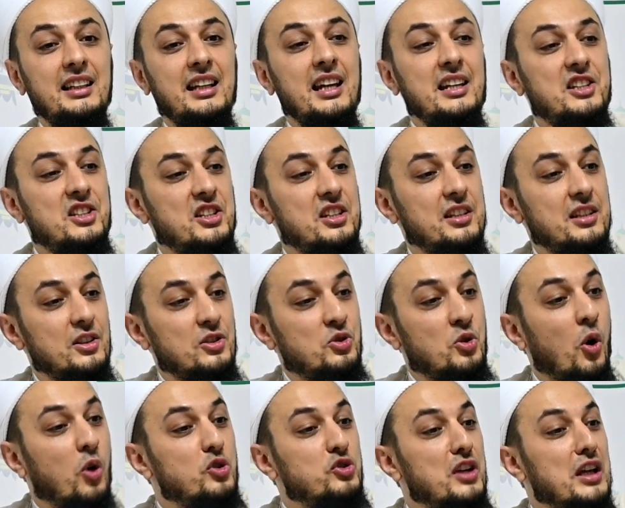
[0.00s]
Hiç
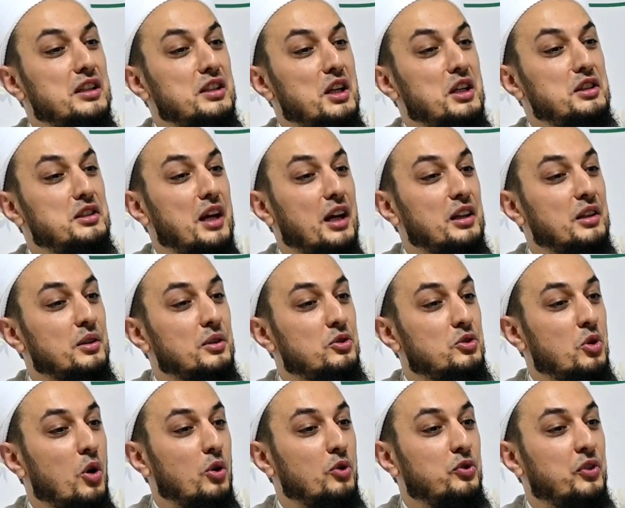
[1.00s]
çok zenginken
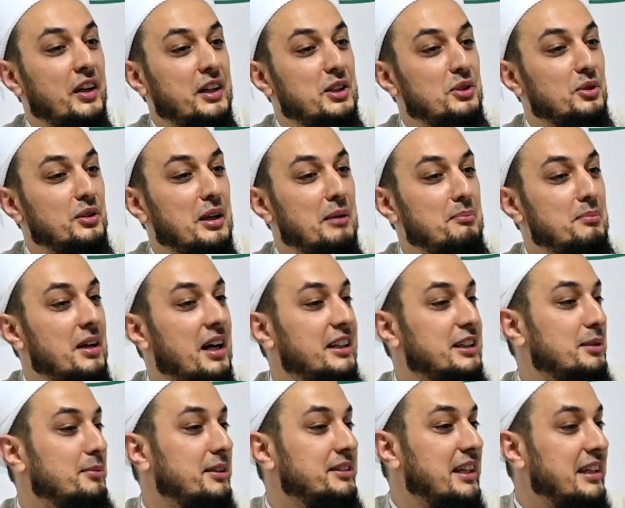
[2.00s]
çok fakir olan bir
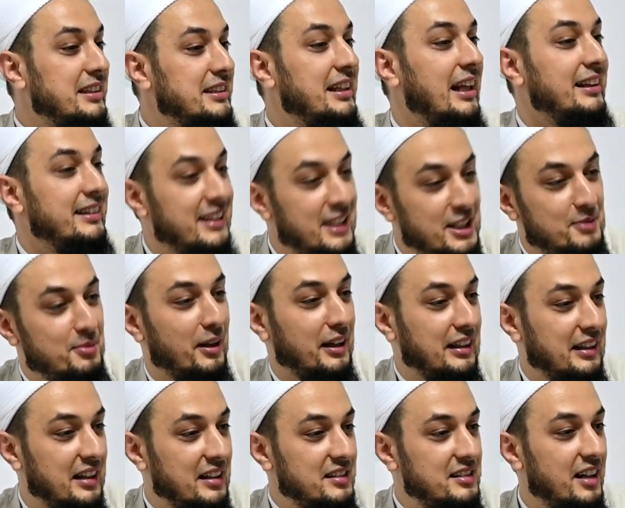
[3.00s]
adama denk geldiniz mi
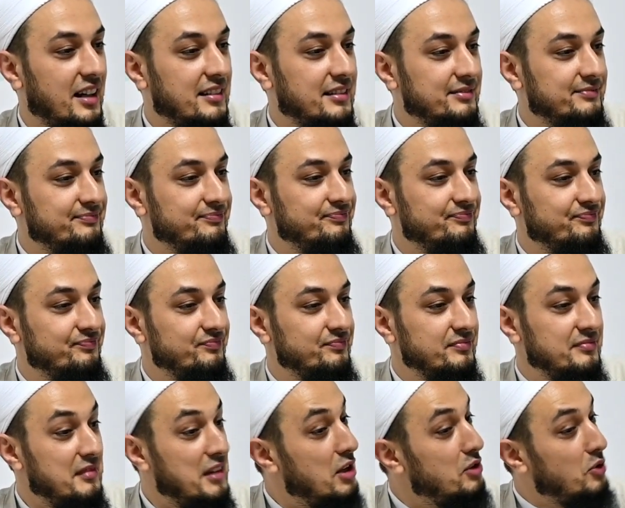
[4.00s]
arkadaşlar?
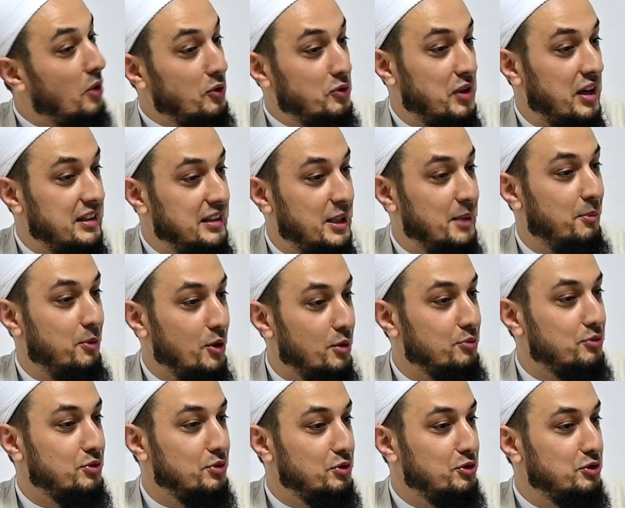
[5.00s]
Ne zor şeydir biliyor
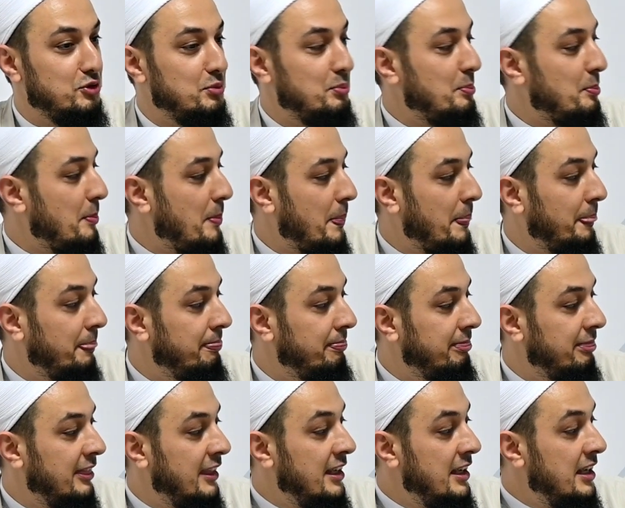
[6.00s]
musunuz?
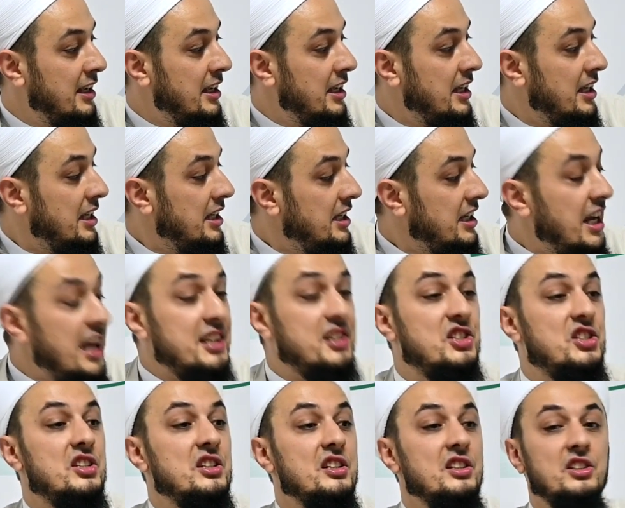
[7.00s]

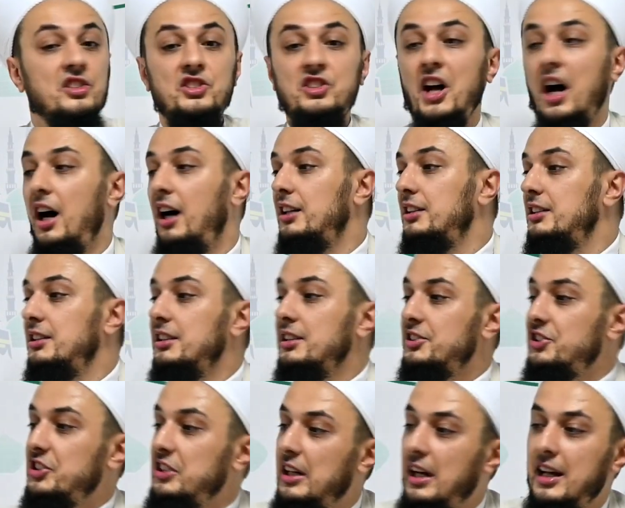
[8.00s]
Hiç
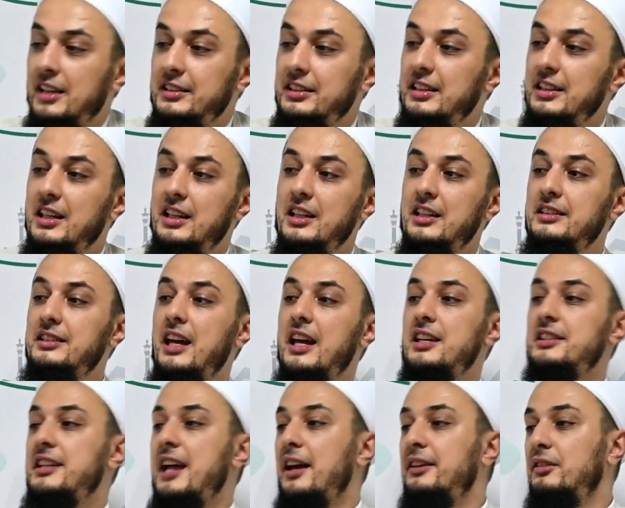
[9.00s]
sağlığı, sıhhati
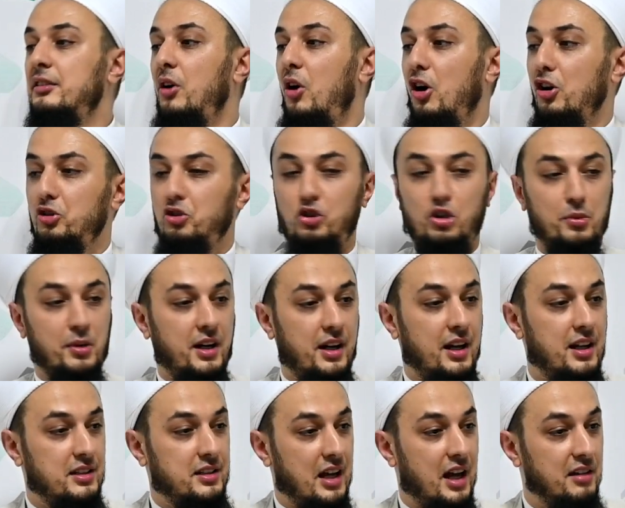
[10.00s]
yerindeyken, on
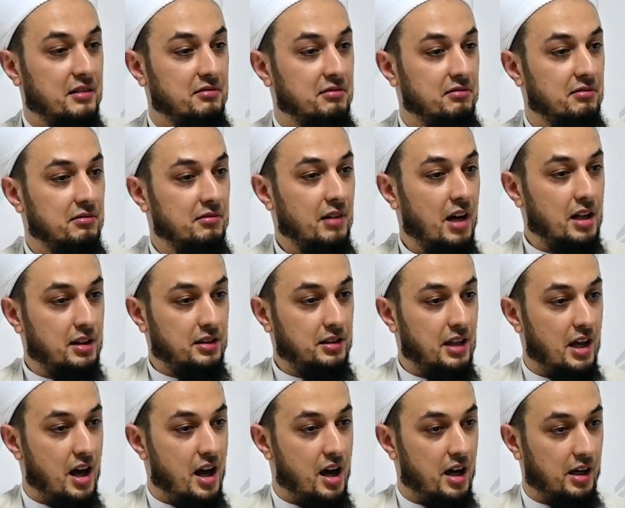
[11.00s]
numara iken,
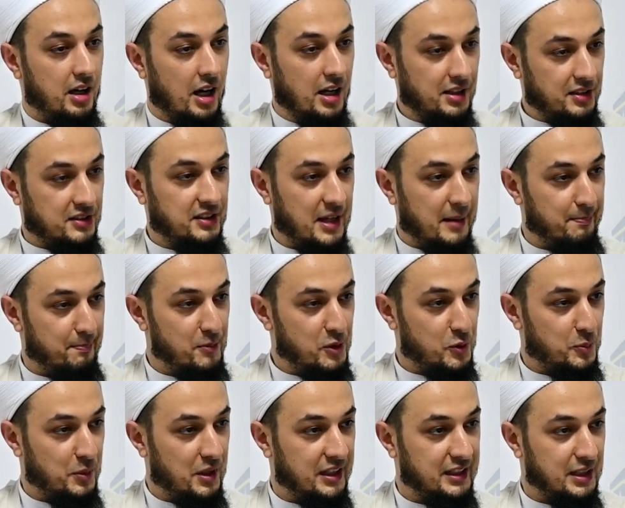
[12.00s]
hatta kas
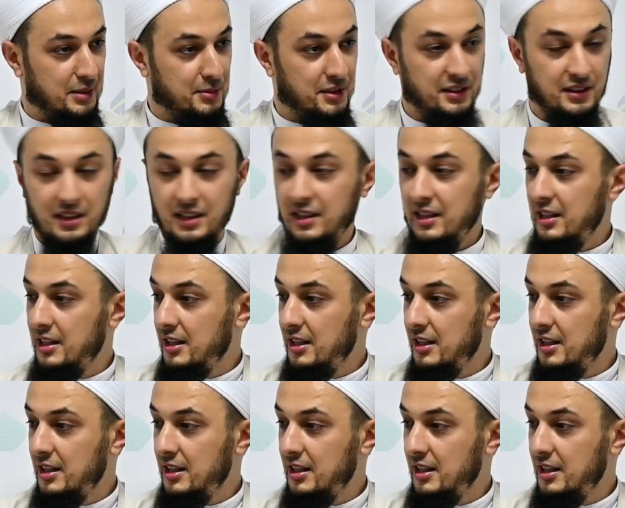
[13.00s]
yapmış bir adamın